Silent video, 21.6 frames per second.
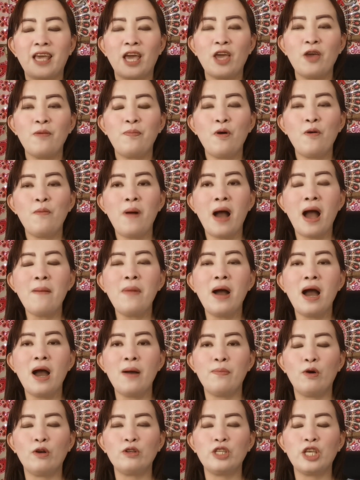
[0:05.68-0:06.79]
Kayo po ba
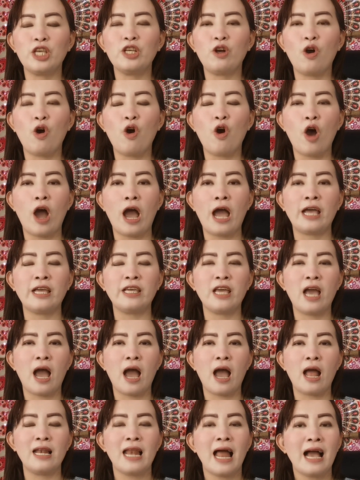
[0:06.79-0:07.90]
mga bossing ko ay
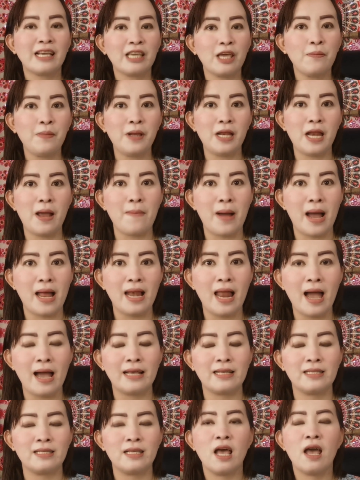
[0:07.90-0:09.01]
uh, laging
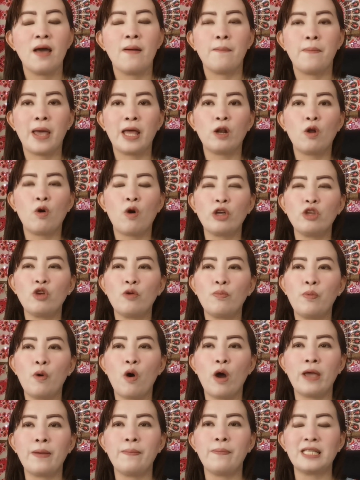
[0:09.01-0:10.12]
minamalas? Pero kayo
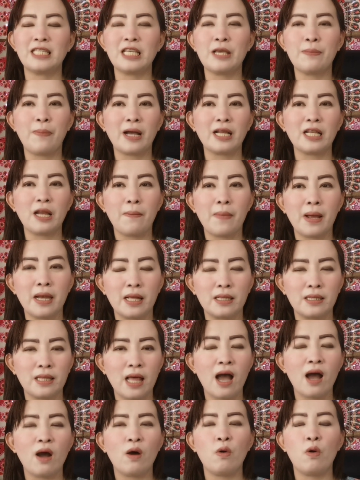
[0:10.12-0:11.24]
po ay masipag naman na
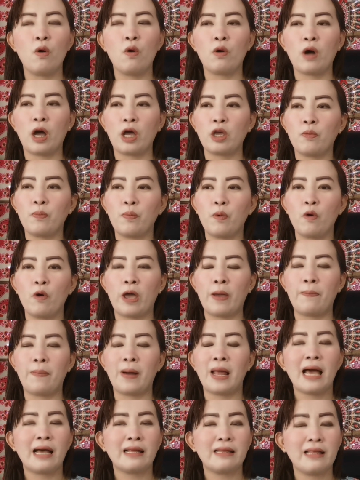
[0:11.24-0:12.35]
tao, kayo po ay
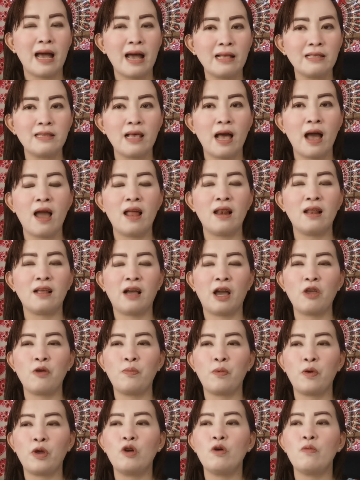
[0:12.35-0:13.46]
paladasal,
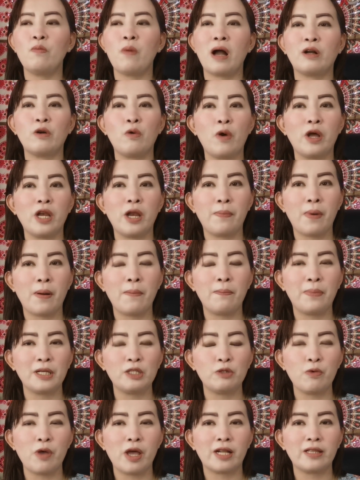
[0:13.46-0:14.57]
kayo po ay gumagawa ng
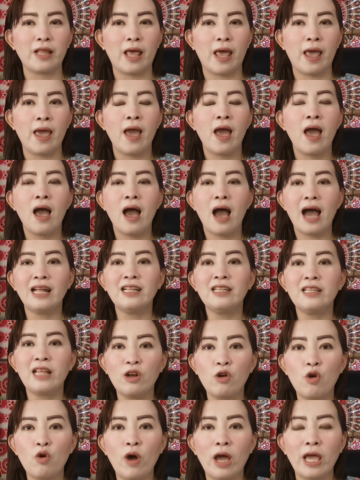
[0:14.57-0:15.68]
pampaswerte. Ang
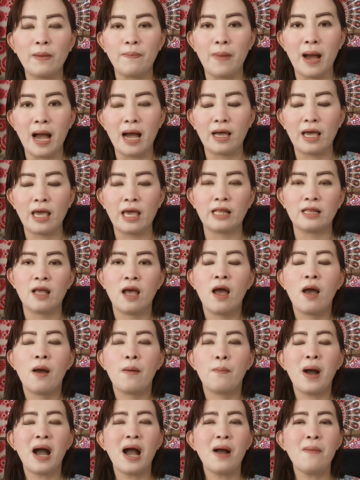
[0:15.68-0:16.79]
tanong ay bakit?
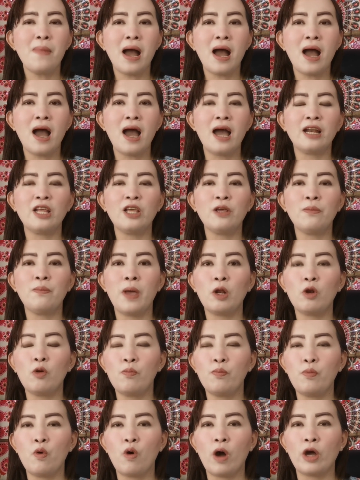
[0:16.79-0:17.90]
Baka maaaring
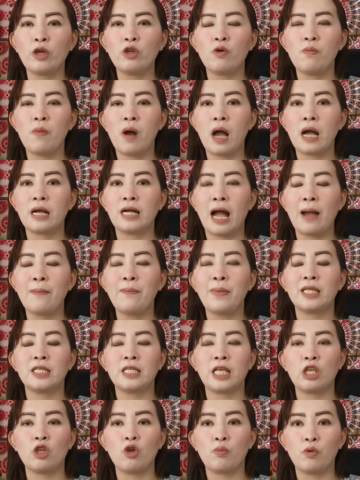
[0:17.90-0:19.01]
meron po kayong mga
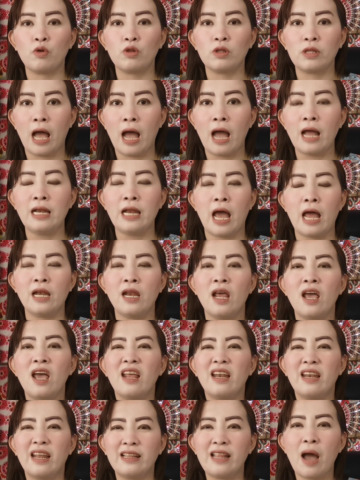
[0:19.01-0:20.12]
gamit sa inyong puntahanan
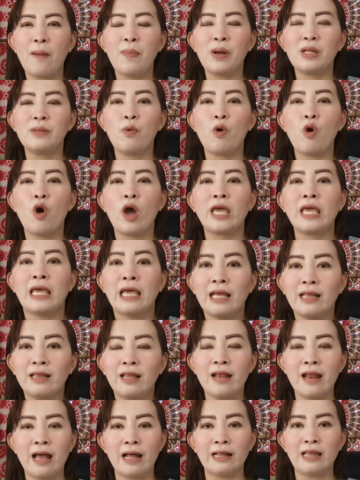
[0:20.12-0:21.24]
na dapat po ay
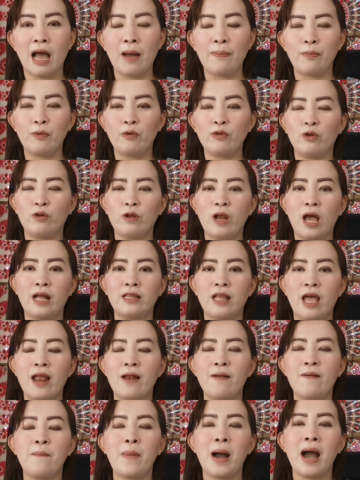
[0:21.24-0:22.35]
itinatapon nyo na
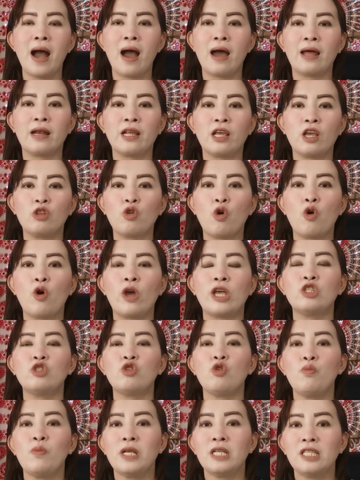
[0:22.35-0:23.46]
dahil maaaring ito ay
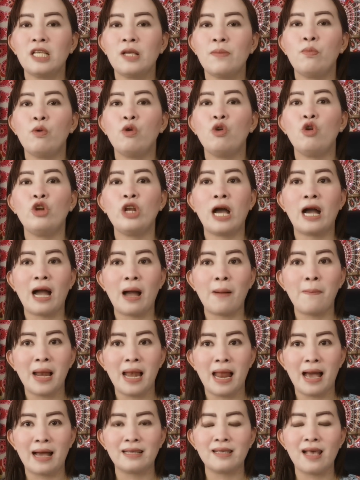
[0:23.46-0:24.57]
sumisimbolo ng
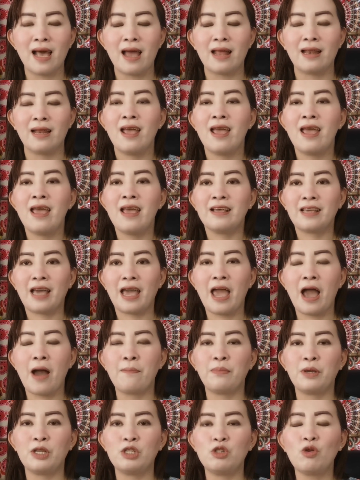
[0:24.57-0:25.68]
kamalasan.
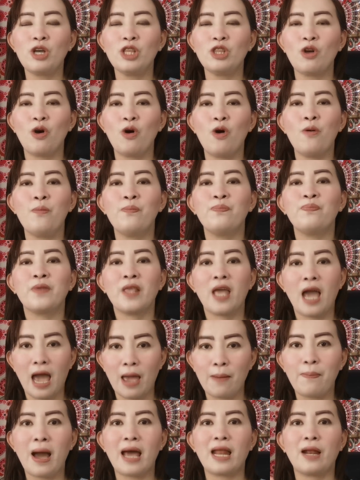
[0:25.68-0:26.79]
Kaya ang video ito
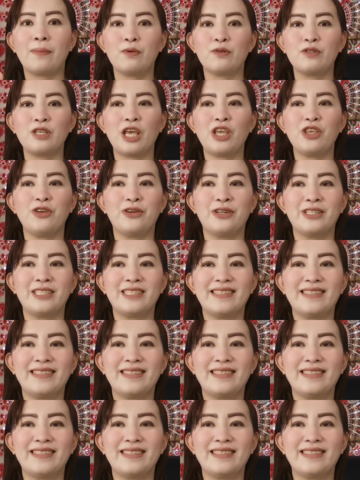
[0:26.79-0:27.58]
ay para po sa inyo.